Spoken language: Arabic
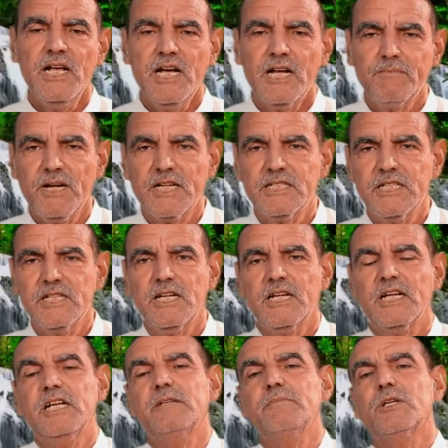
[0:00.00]
البكتيريا
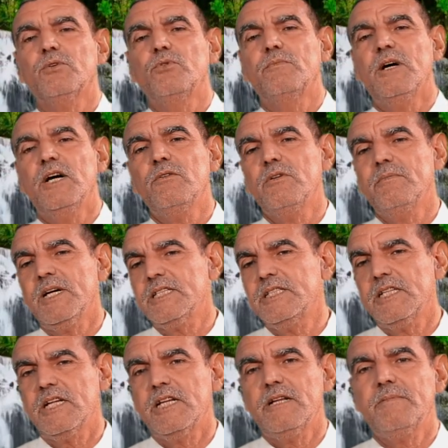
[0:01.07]
الغير مرغوبه
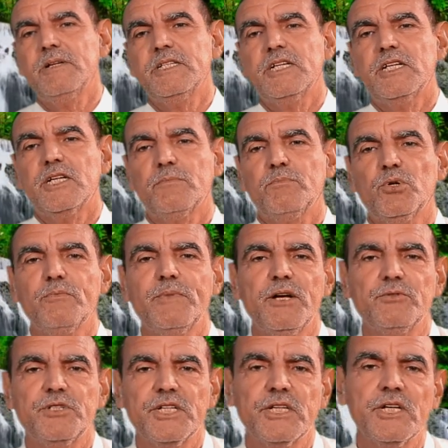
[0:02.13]
والبكتيريا اللبنيه هي
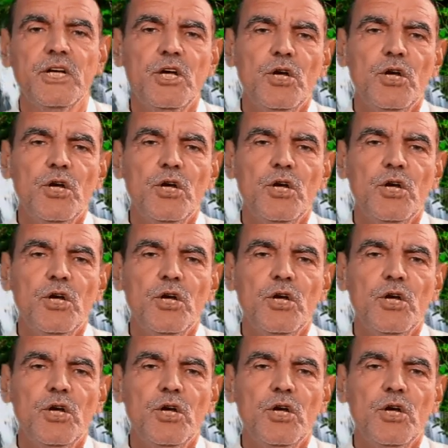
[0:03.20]
البروبايوتيك